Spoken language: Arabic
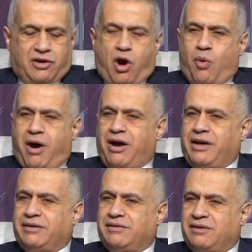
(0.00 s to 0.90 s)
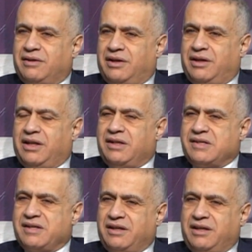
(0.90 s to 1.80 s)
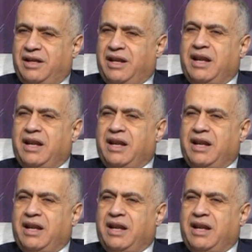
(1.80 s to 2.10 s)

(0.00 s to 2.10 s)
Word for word: القواعد الإنسانية